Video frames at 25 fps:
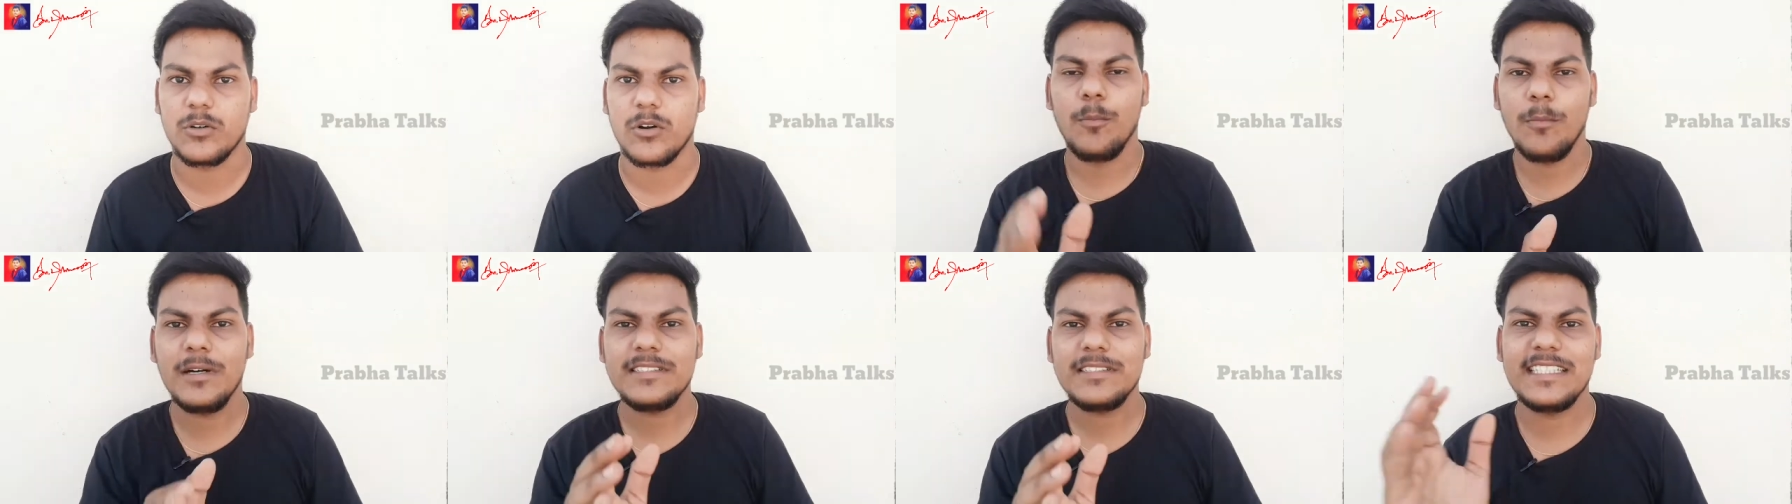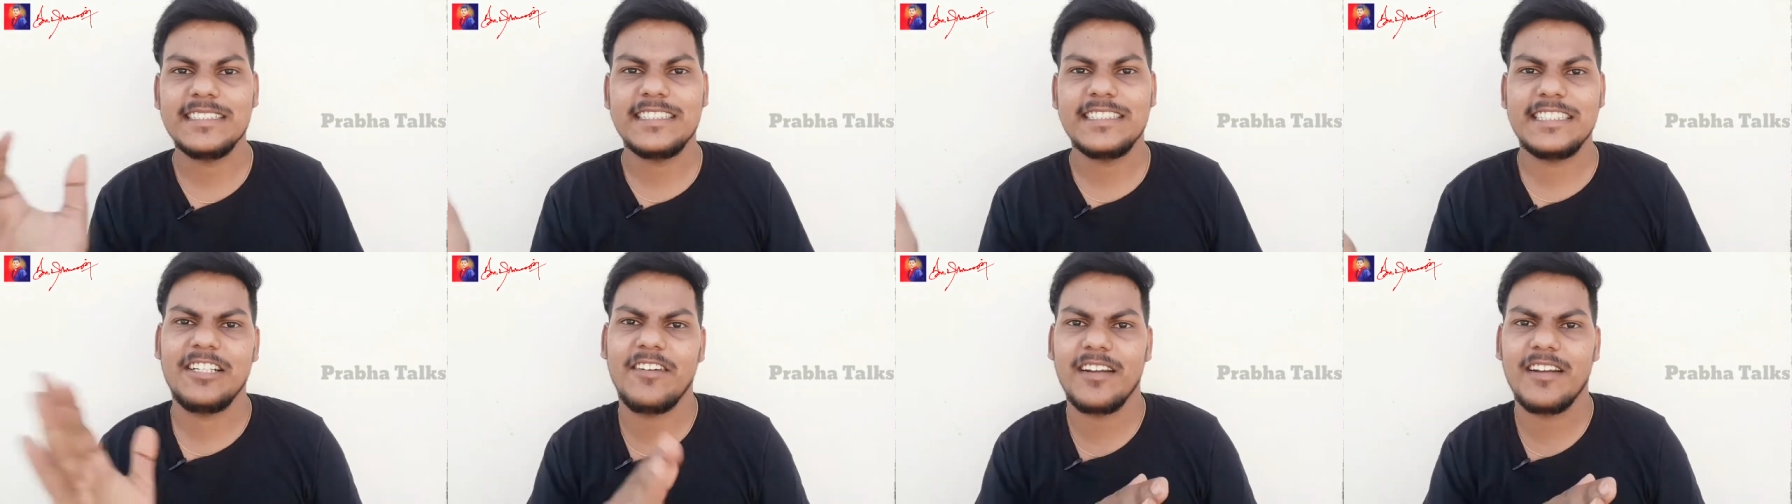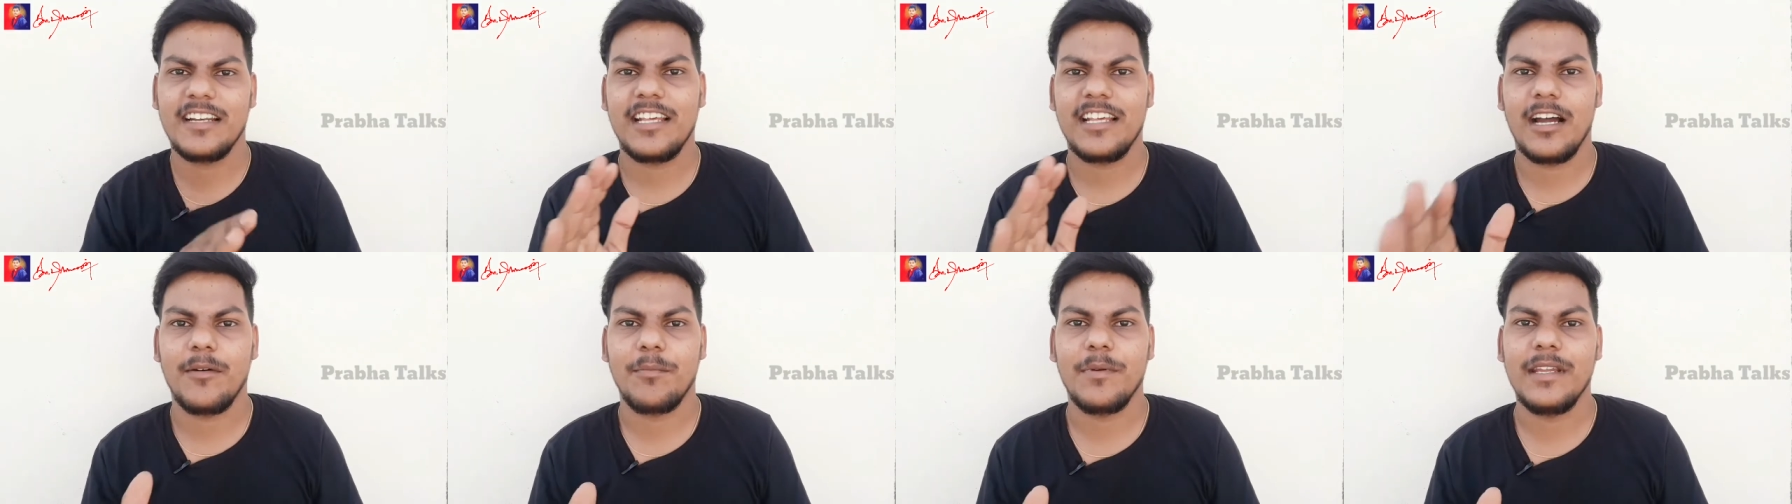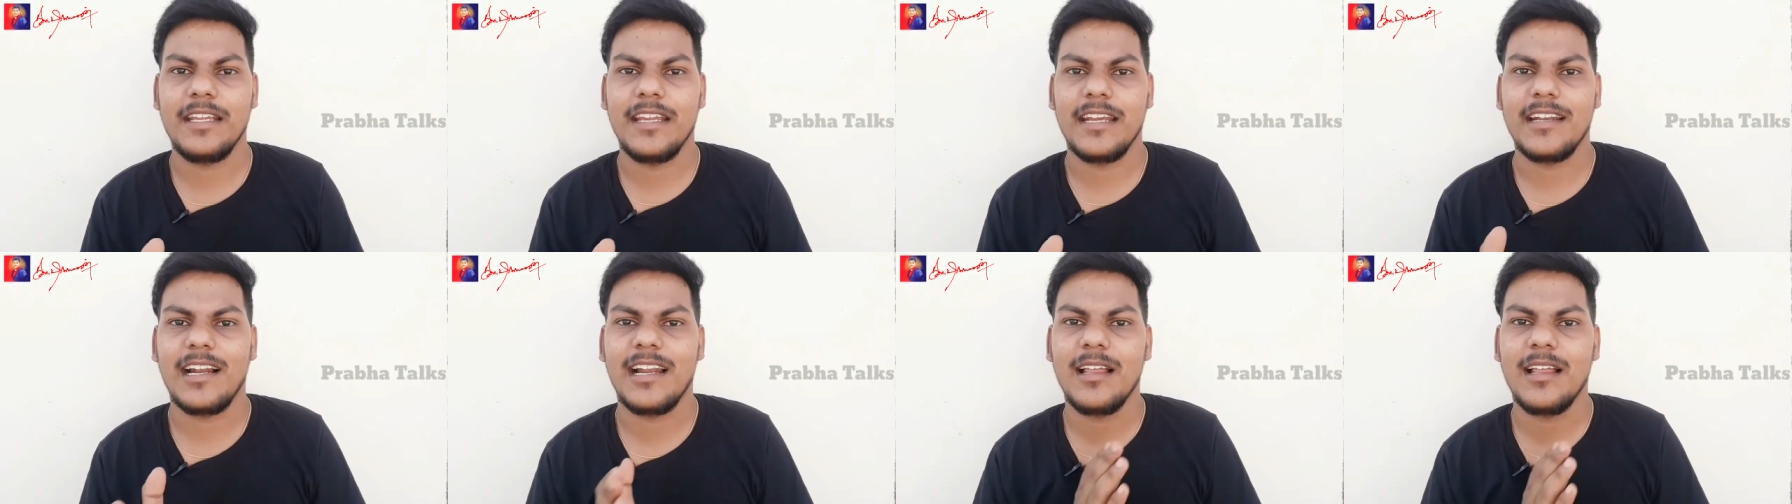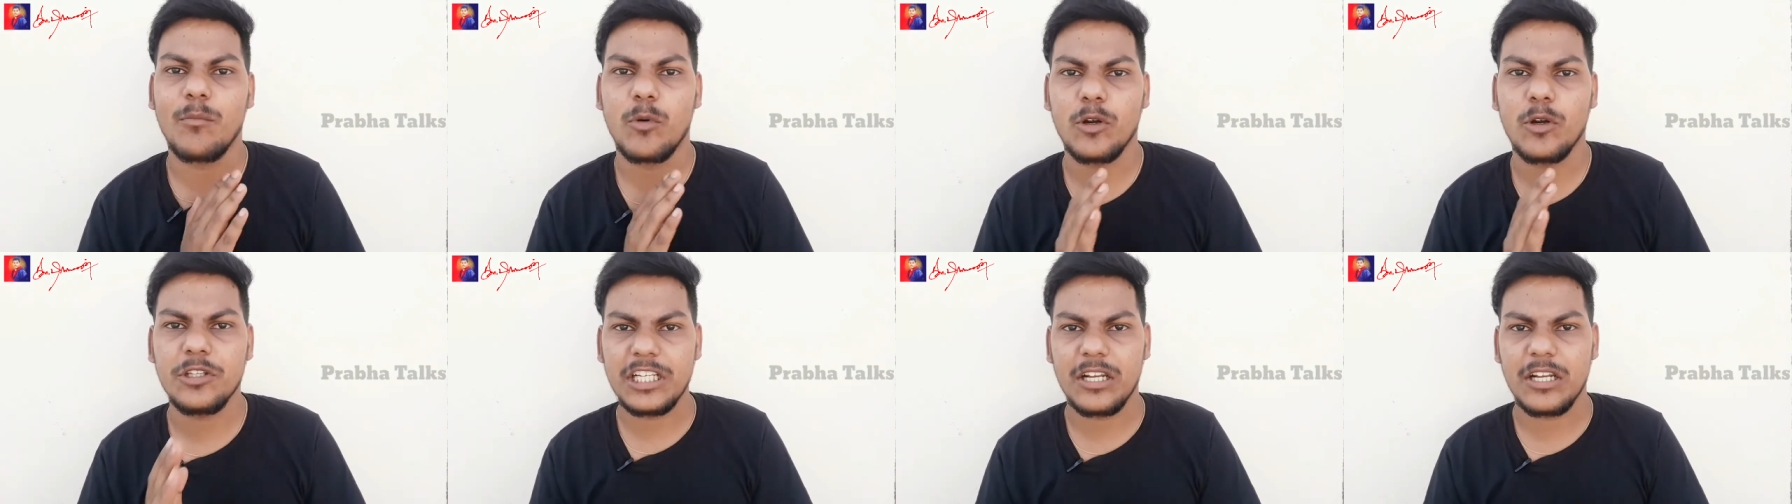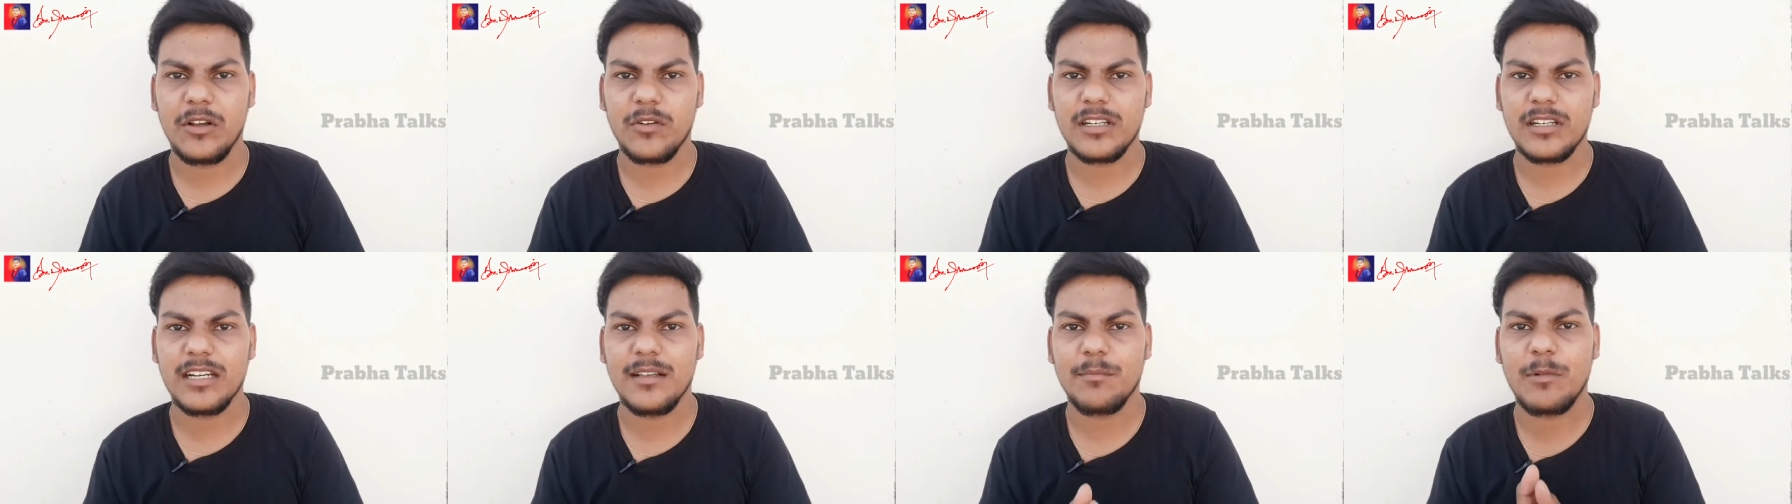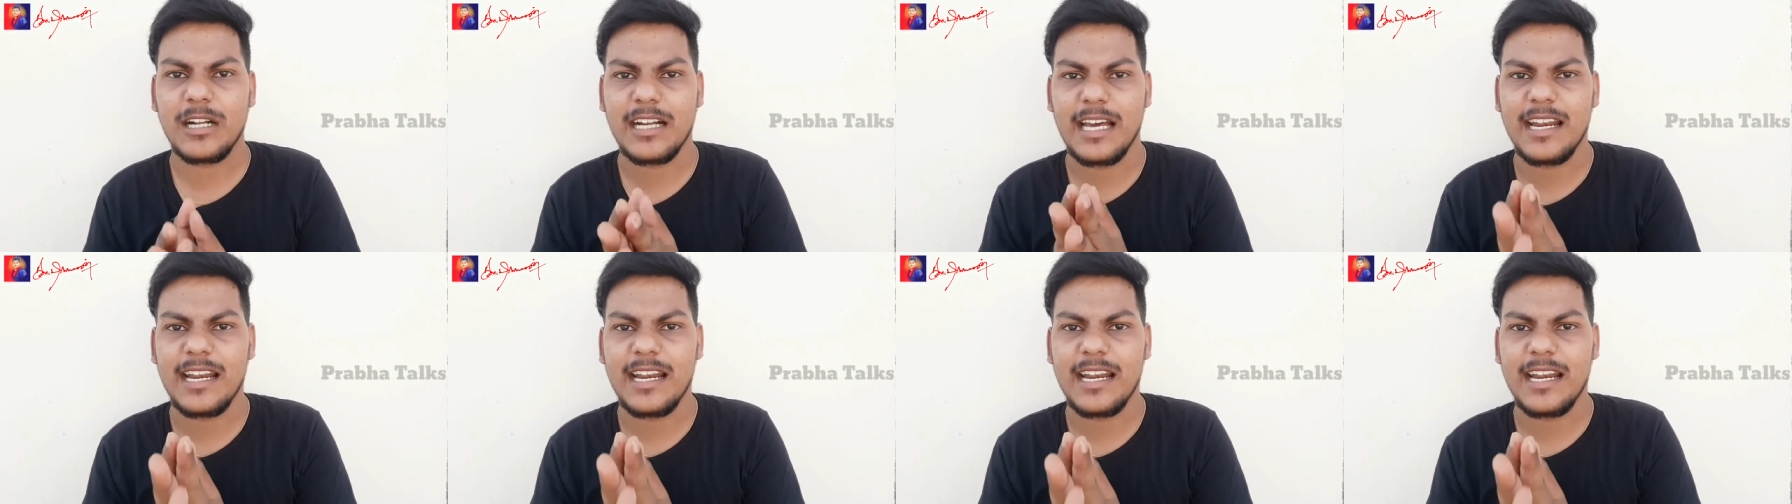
ரொம்ப சென்சிட்டிவான டாபிக் என்னால் முடிஞ்ச அளவுக்கு நம்ம